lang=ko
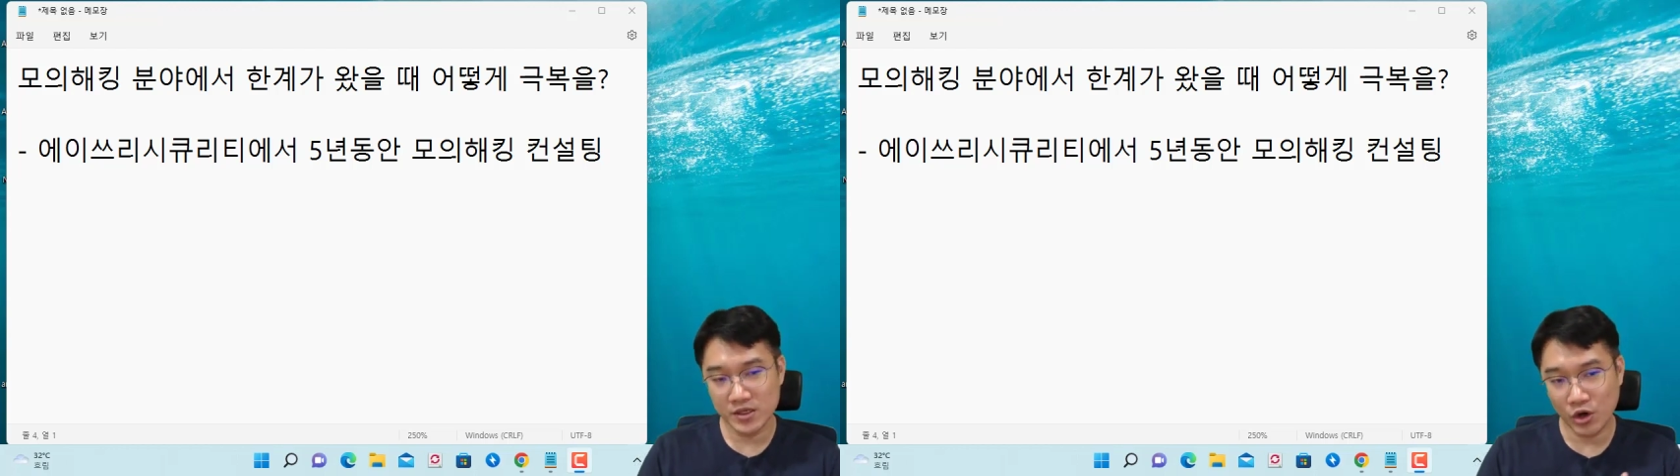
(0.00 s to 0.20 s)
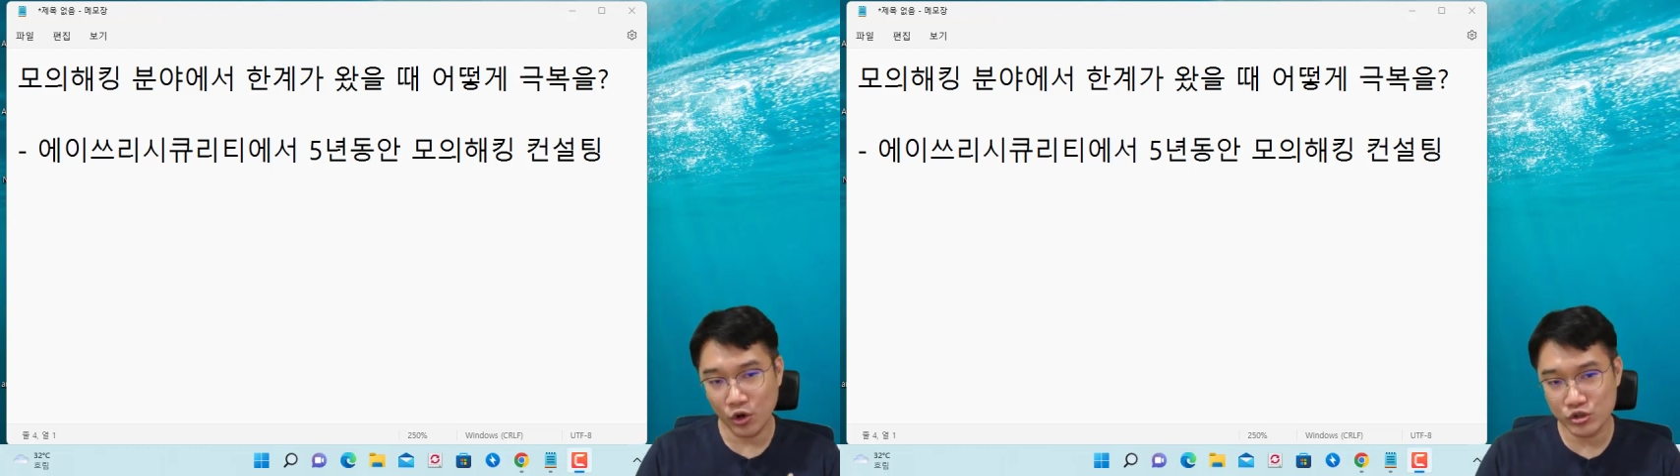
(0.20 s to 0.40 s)

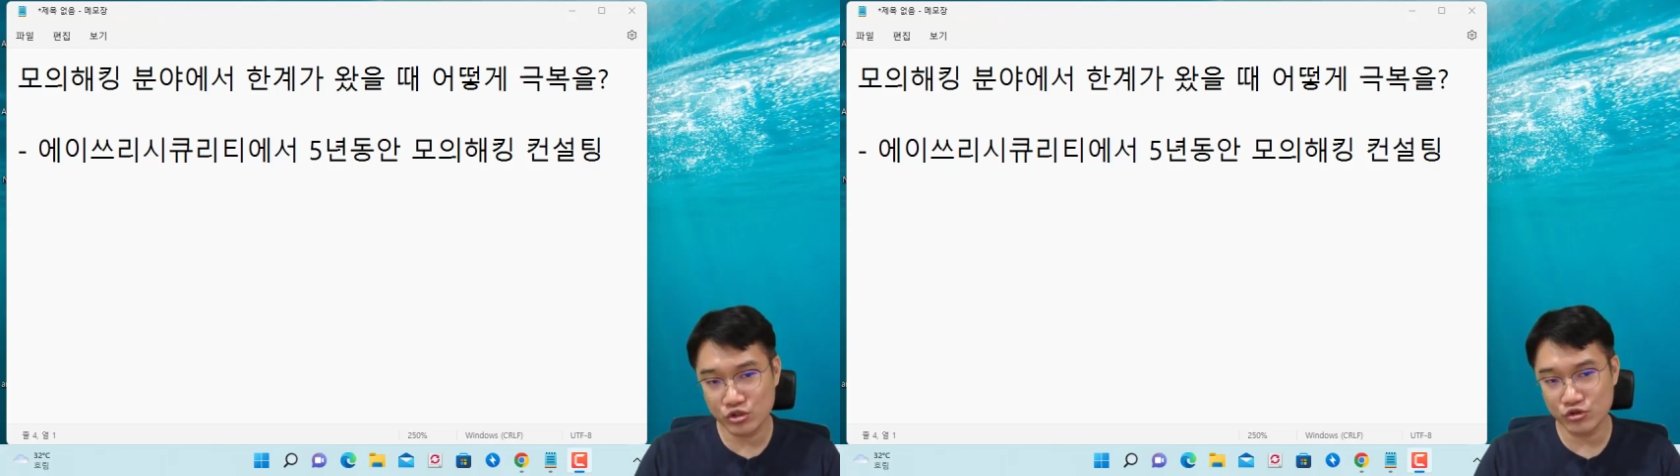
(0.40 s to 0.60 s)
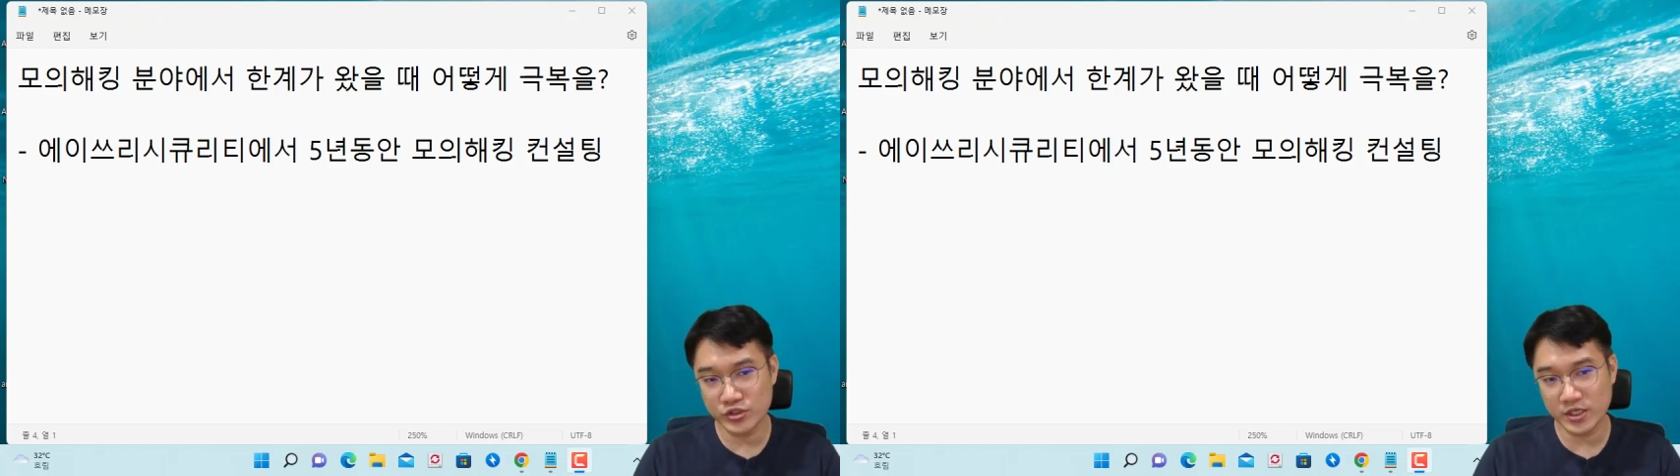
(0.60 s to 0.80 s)
어,
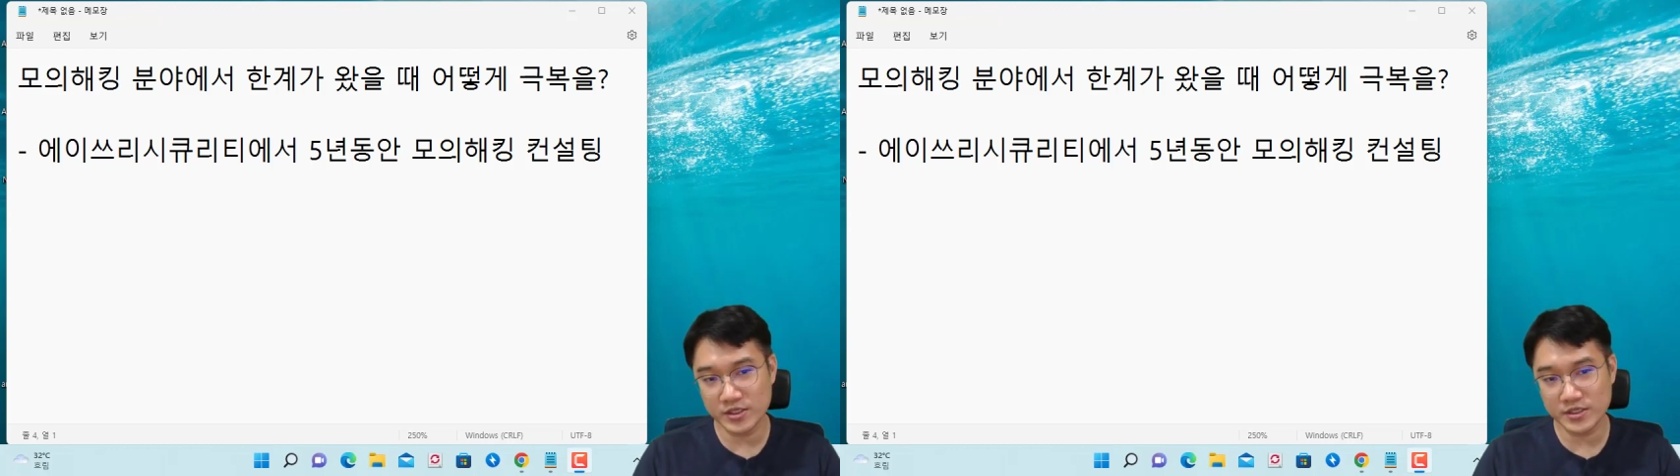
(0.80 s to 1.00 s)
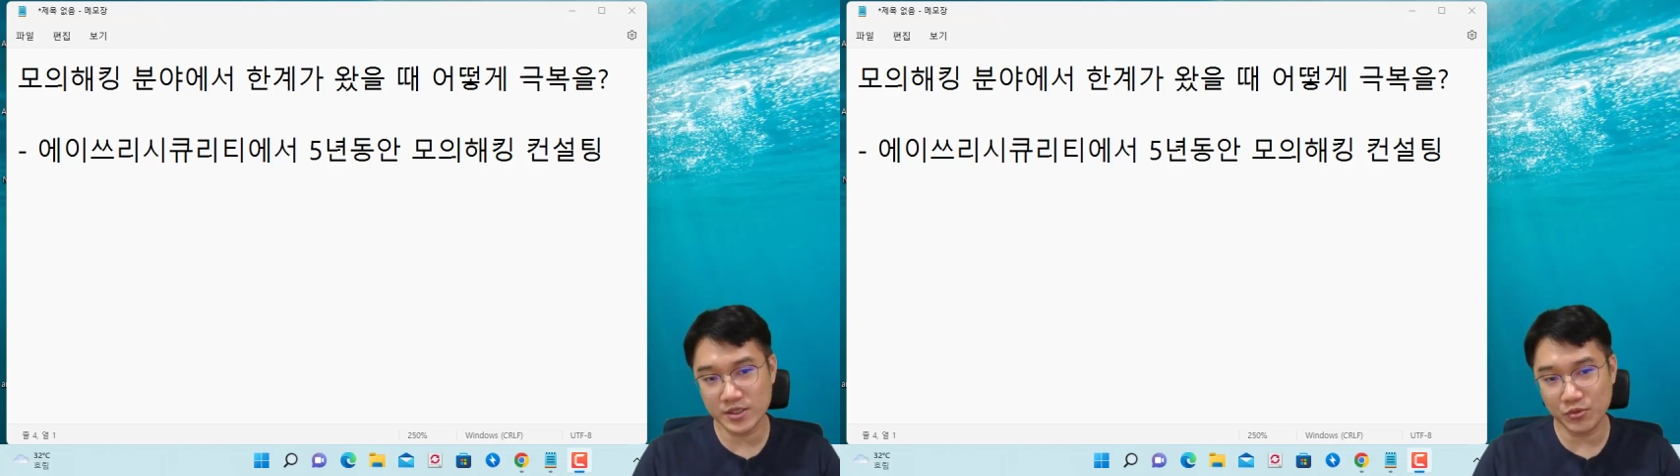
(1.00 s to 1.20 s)

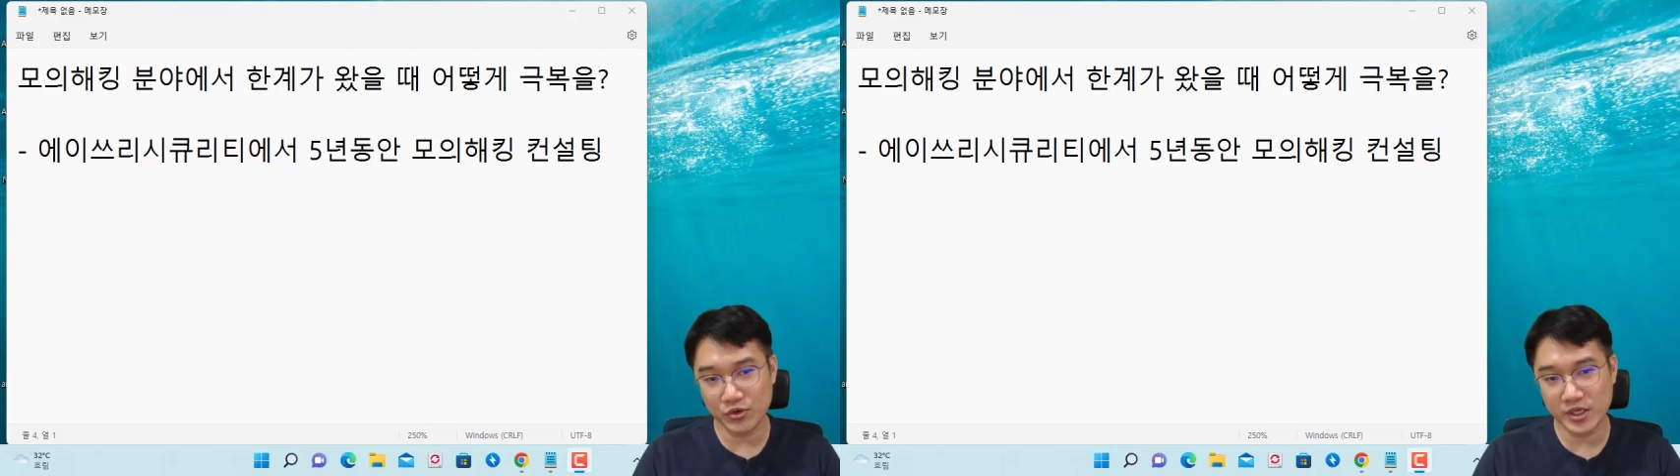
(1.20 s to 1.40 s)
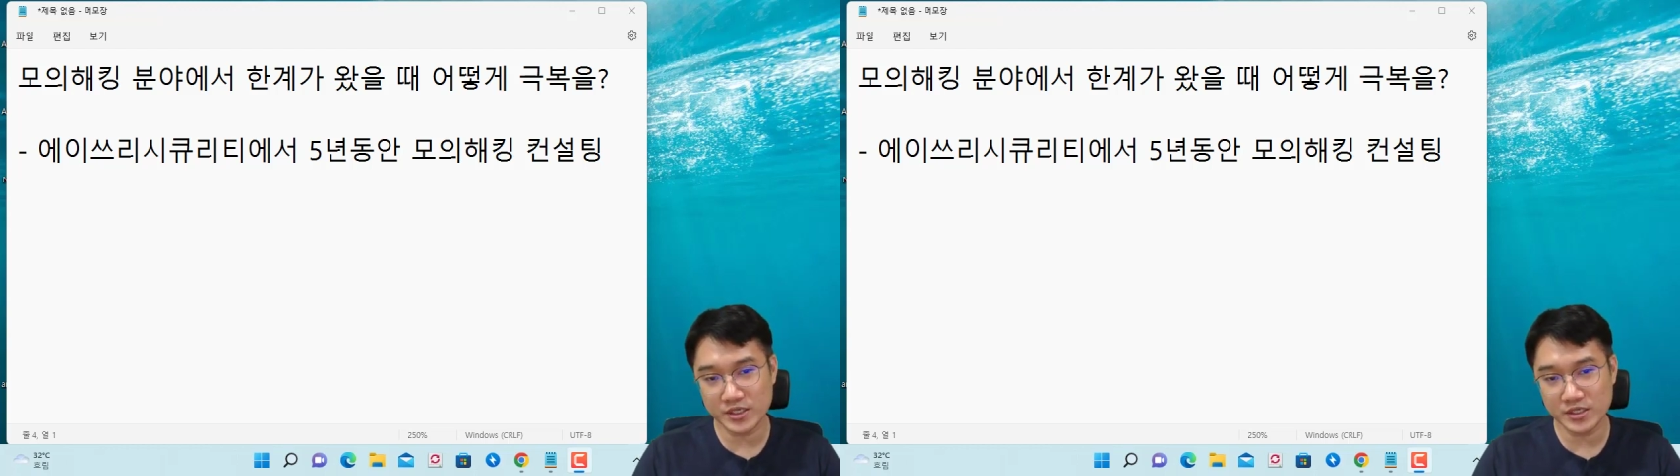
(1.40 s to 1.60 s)
주제는 이제
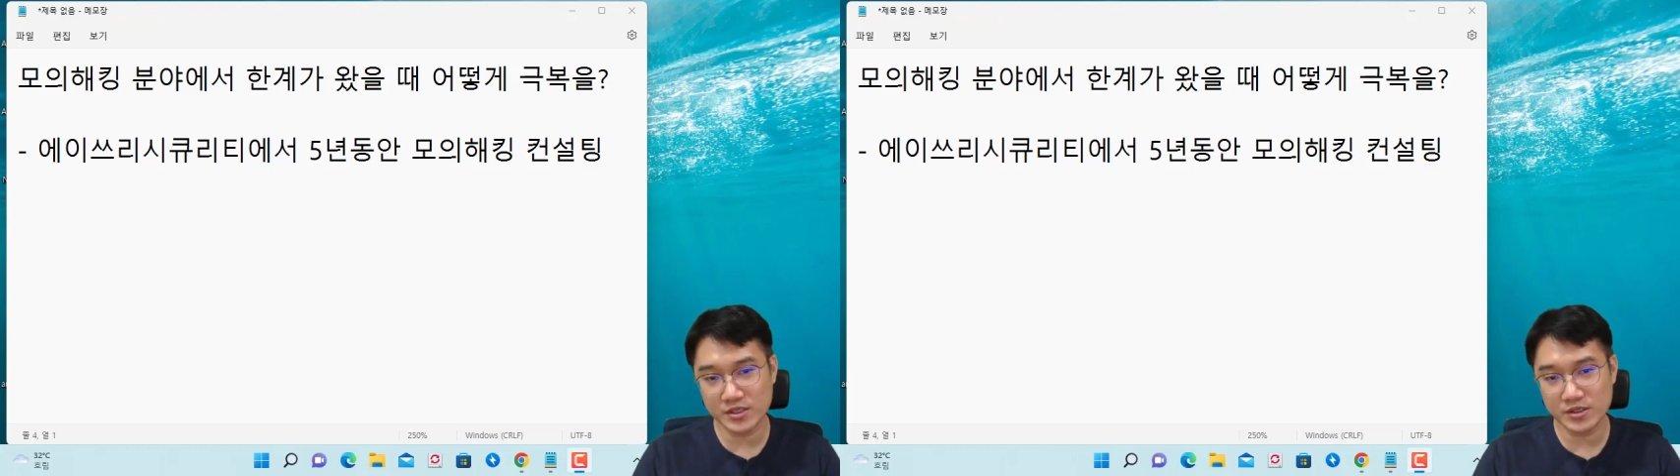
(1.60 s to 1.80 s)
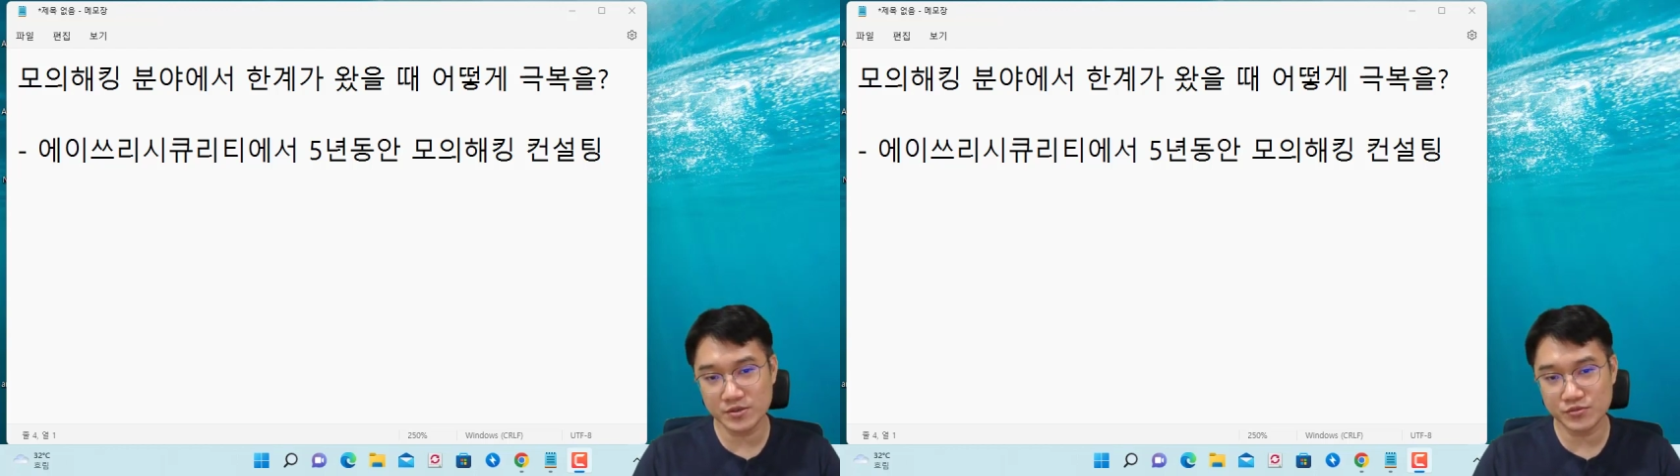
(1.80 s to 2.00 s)

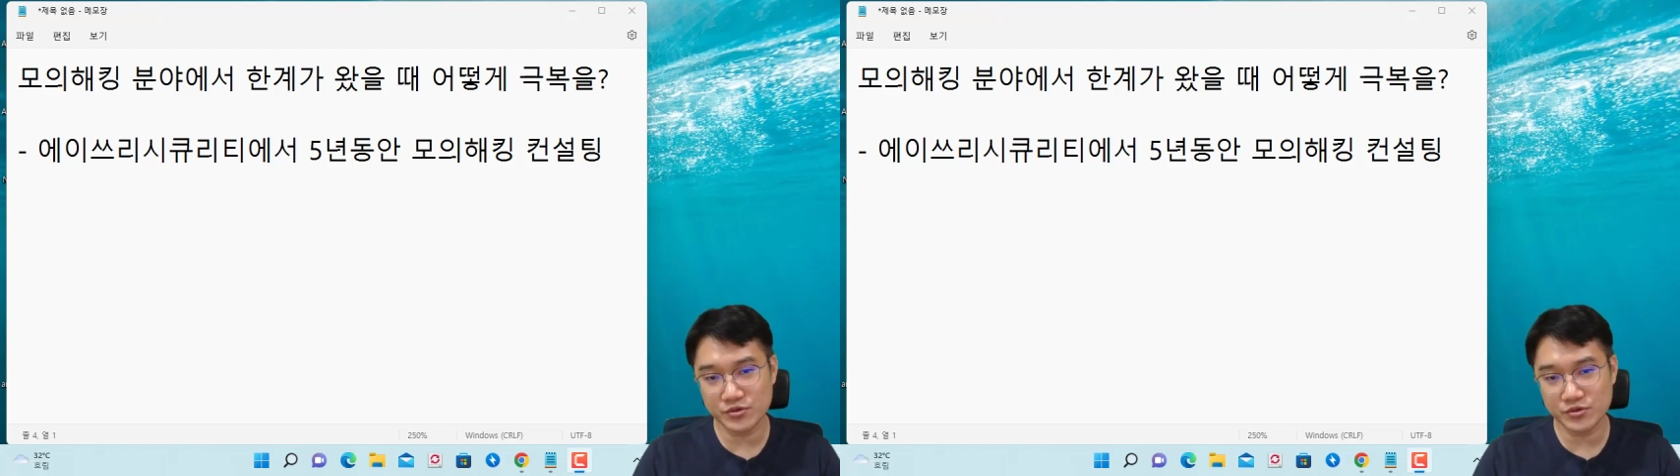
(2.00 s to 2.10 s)
모이킹